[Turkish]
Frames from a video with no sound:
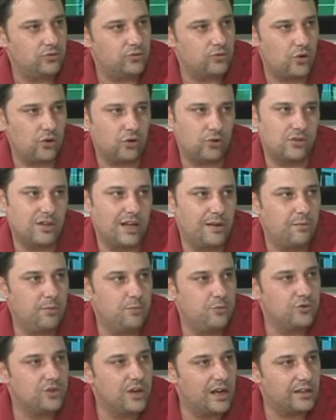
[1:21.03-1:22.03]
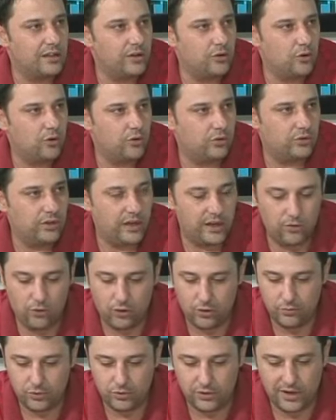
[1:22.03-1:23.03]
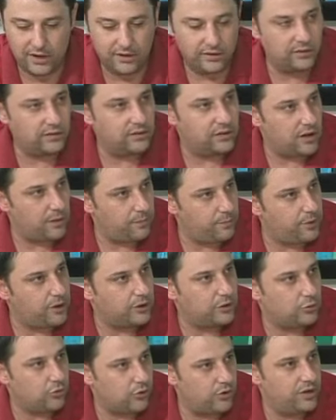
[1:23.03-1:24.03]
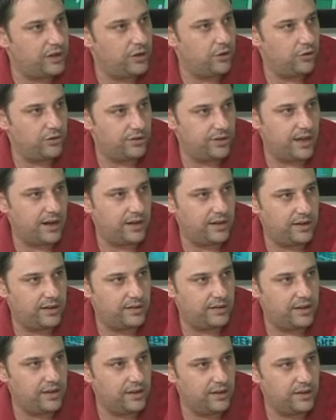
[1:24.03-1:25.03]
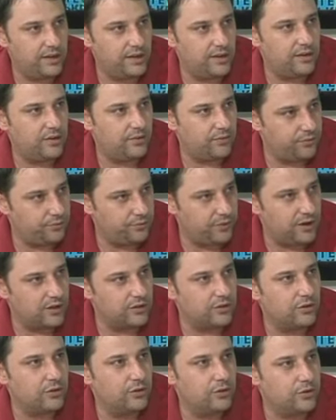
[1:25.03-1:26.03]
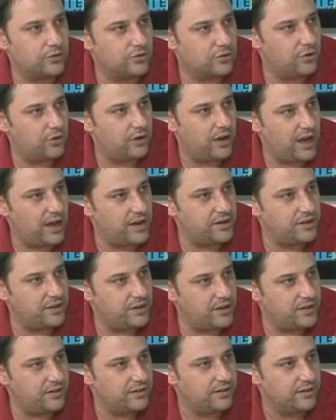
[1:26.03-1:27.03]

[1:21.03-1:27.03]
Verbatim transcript: Çok güzel bir mücadele ortaya koymuşlardı Trapattoni önderliğinde ki hatırlıyoruz o Henry'nin